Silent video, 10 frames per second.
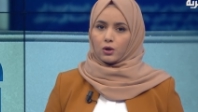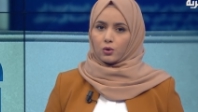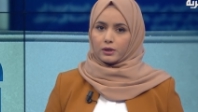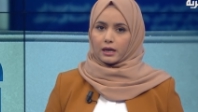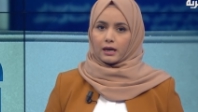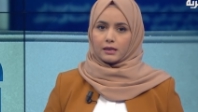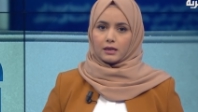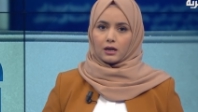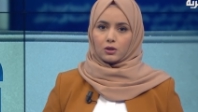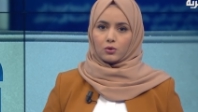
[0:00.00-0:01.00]
هنا
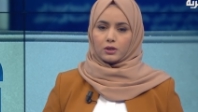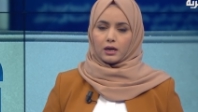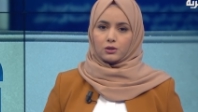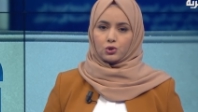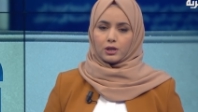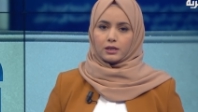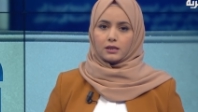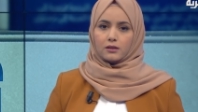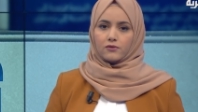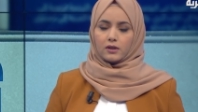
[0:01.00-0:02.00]
تحقيق عن
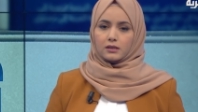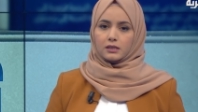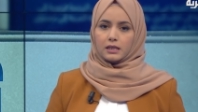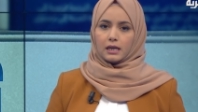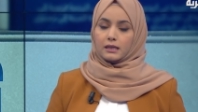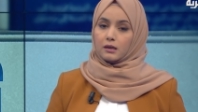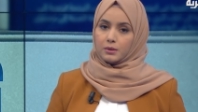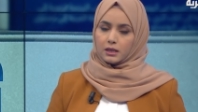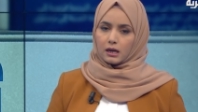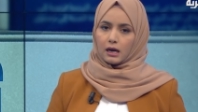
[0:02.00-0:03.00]
الشركات الفرنسية
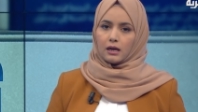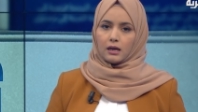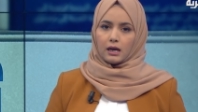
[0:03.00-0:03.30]
الكبيرة